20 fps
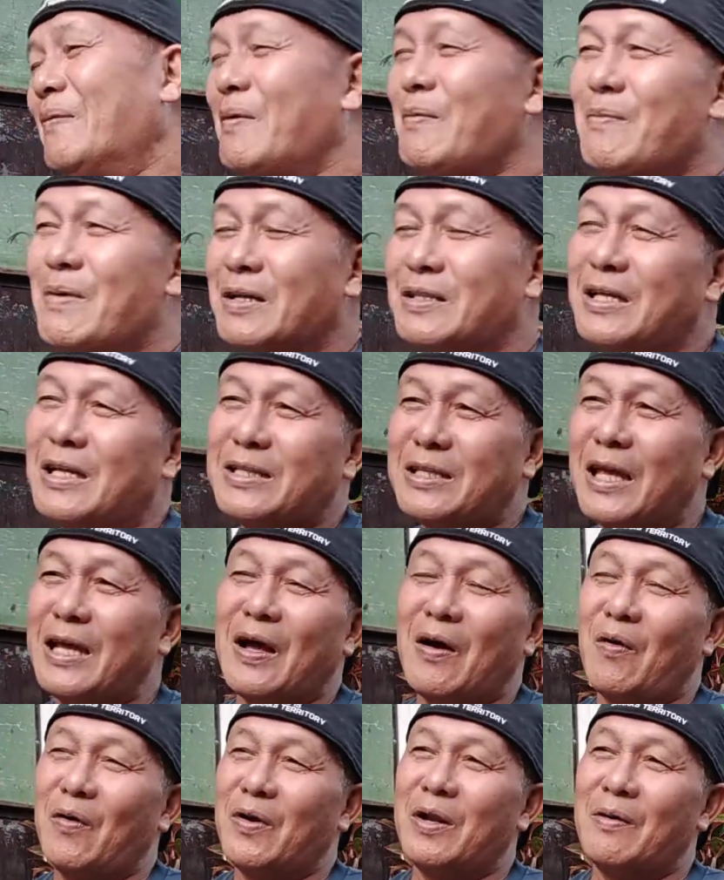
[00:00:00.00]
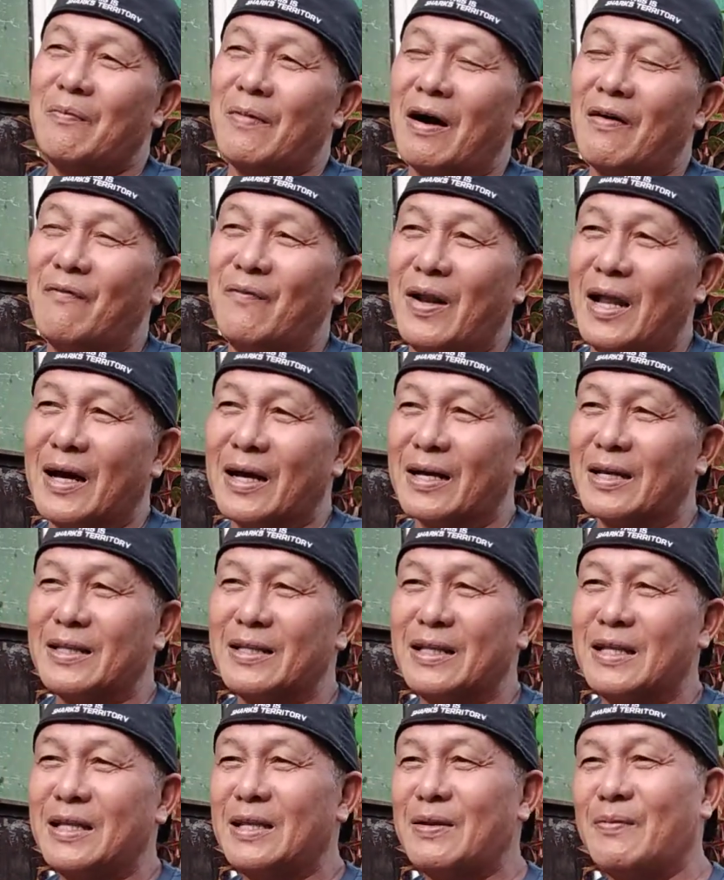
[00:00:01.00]
so, magte-take ako ng mga vlog.
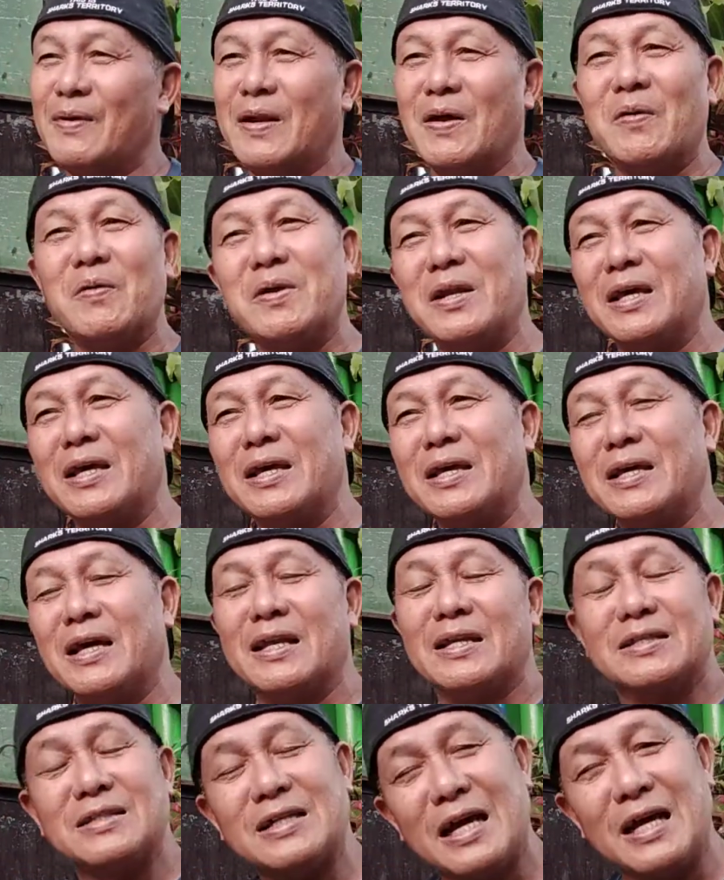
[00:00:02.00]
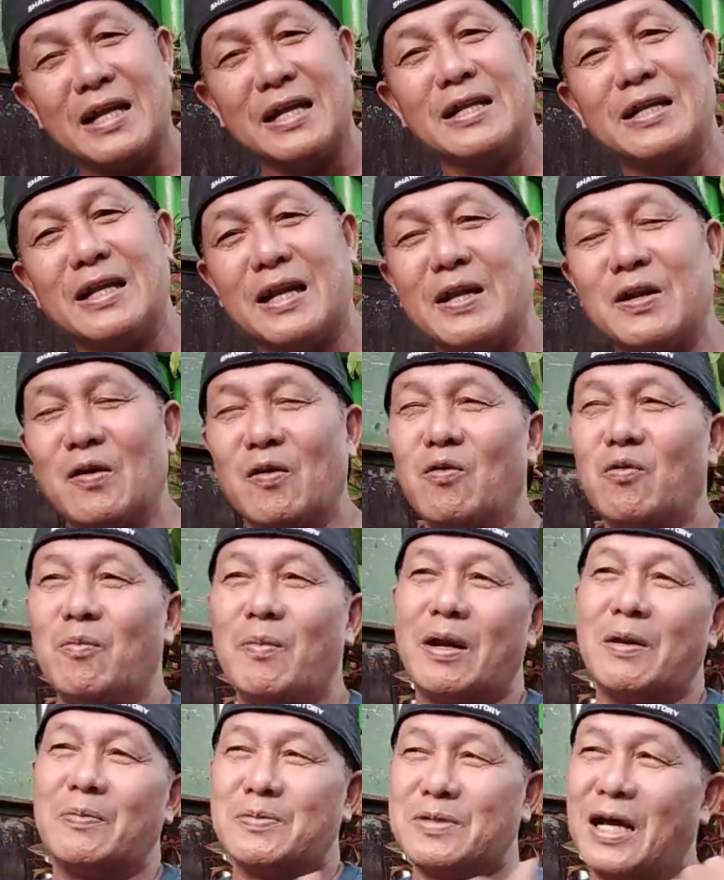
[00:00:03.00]
Hindi naman ako nahihiya. Sanay na rin ako
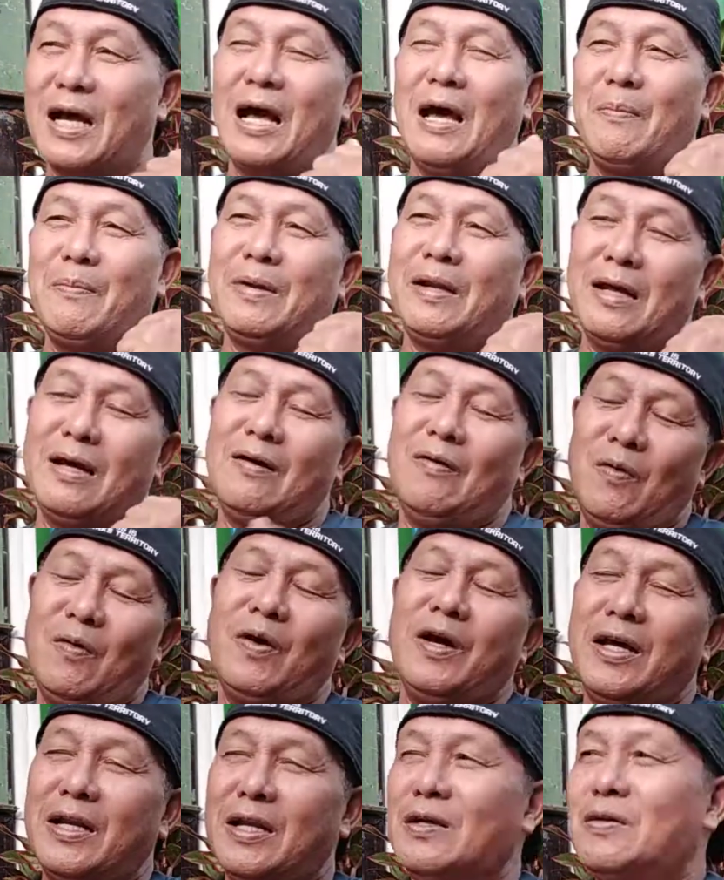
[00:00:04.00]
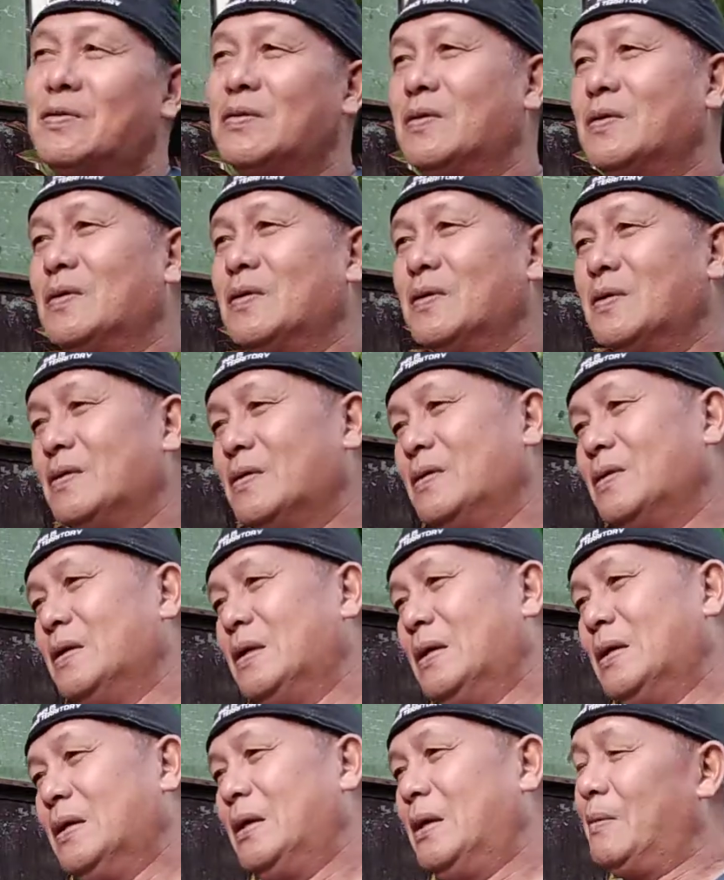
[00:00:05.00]
umarap sa camera. Okay na.
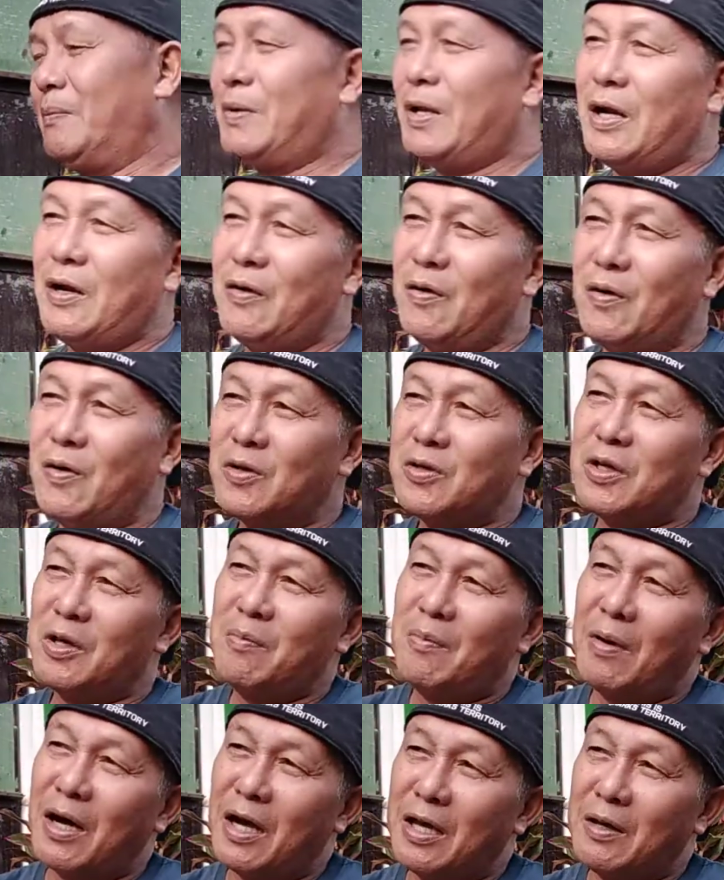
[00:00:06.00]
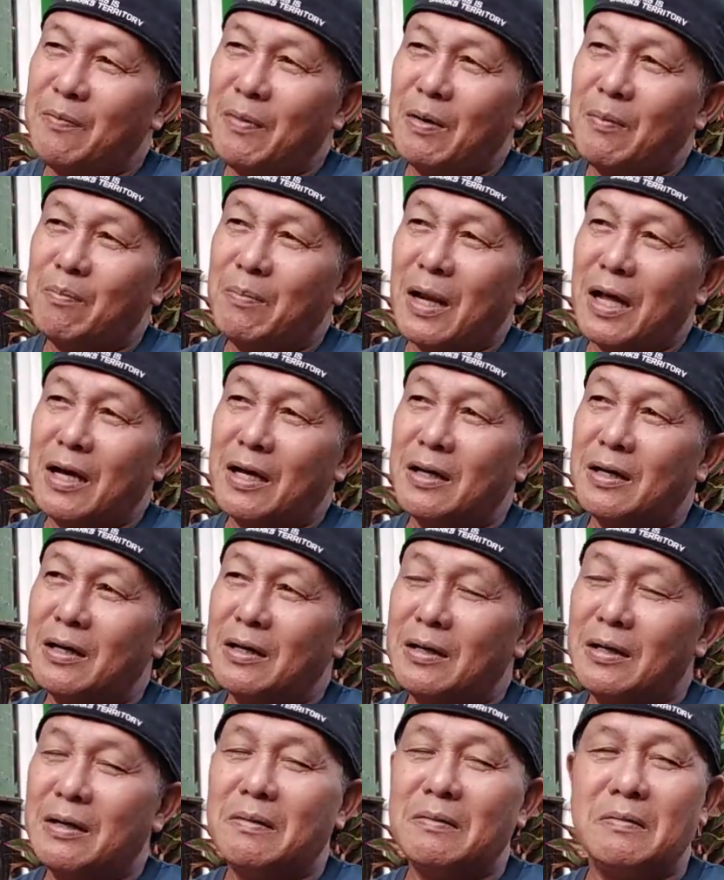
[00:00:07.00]
Pinanonood ko yung mga ibang vlog
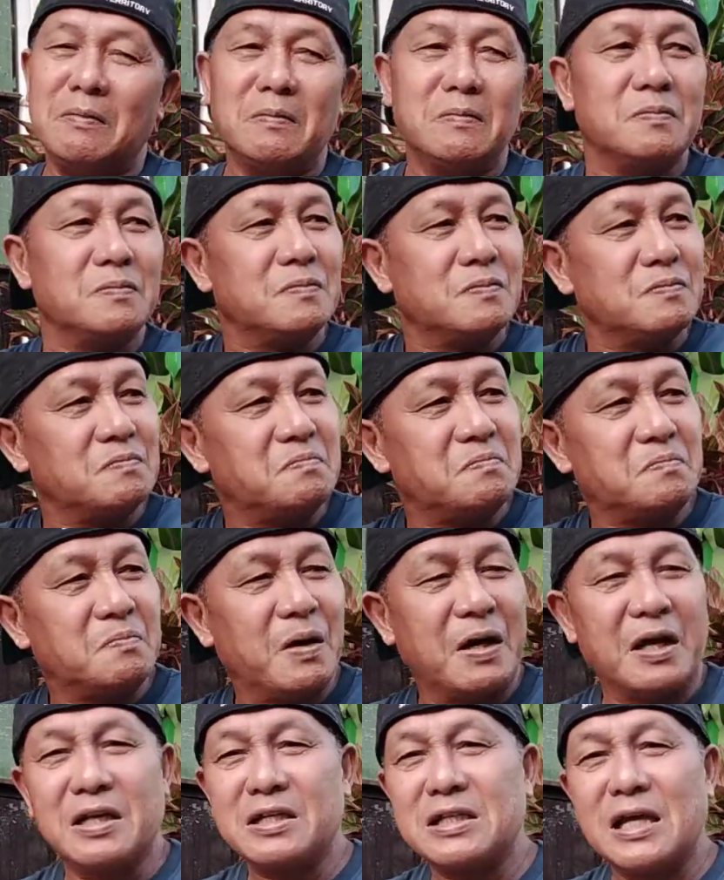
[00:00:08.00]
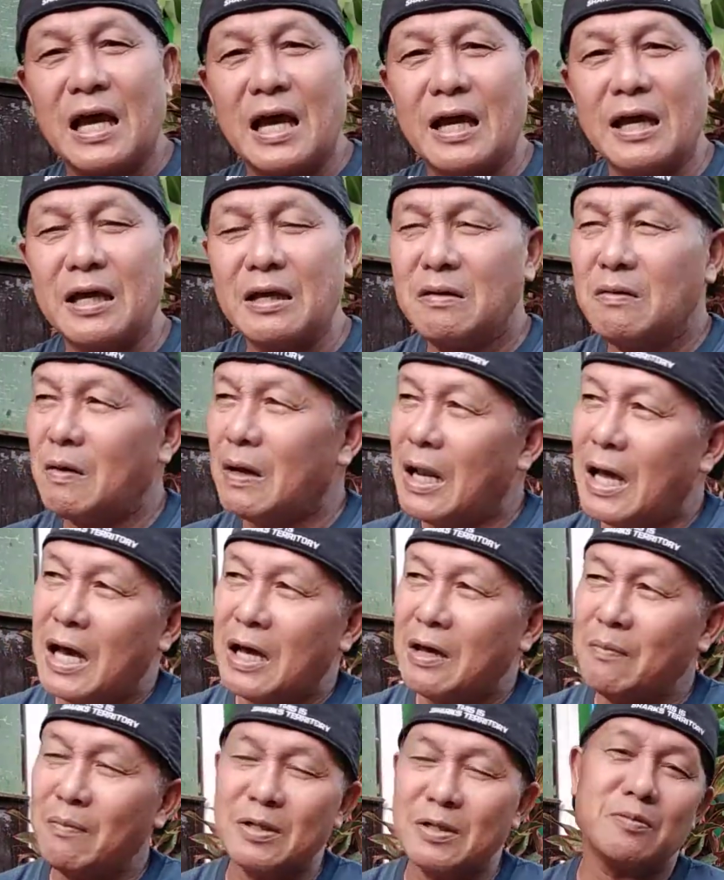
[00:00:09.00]
para sa akin, wala
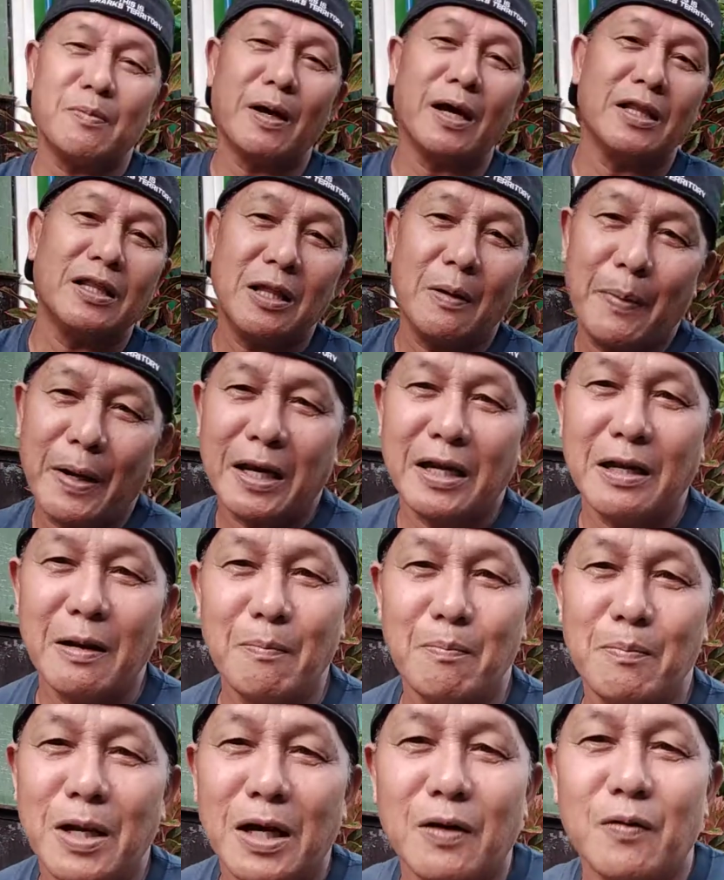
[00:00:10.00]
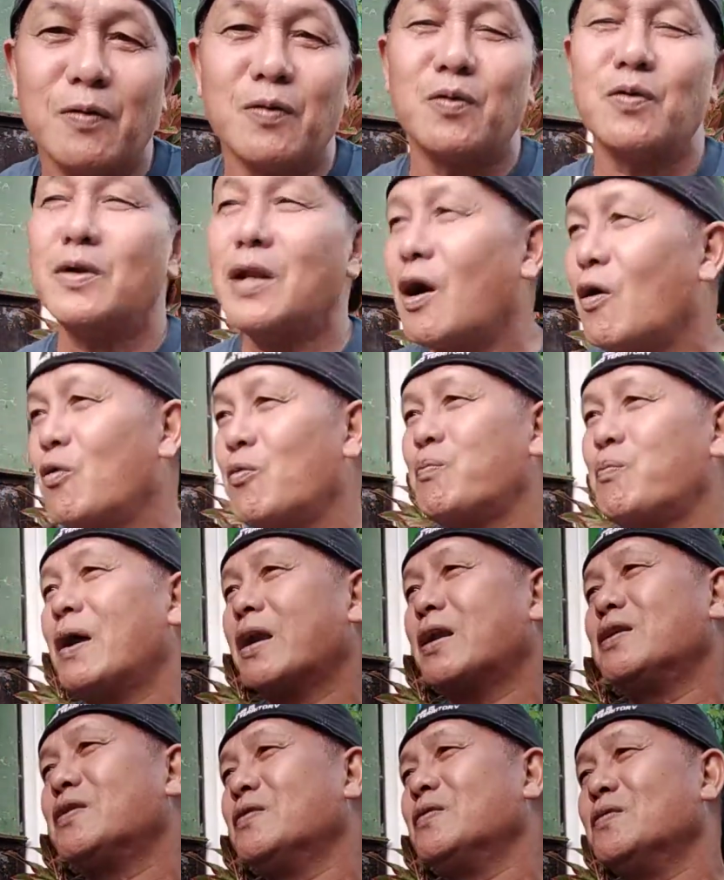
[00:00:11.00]
yun. Mas maganda pa rin ang vlog ko dun. Ako pa
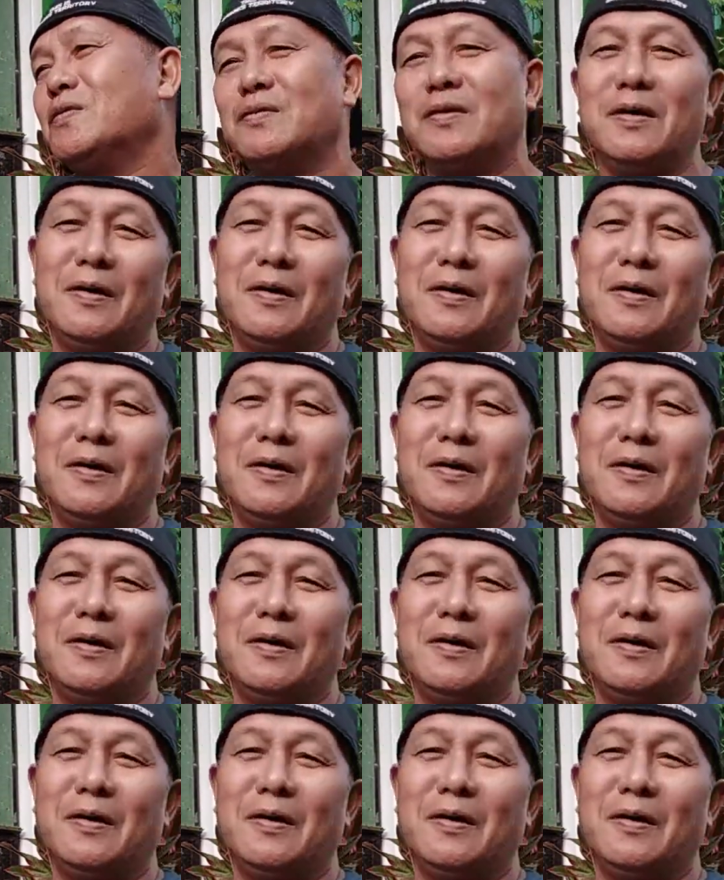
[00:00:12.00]
rin yun.